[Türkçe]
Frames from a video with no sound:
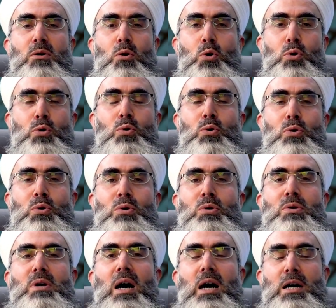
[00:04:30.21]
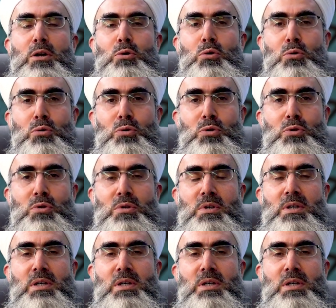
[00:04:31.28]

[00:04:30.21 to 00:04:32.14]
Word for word: onu arıyoruz.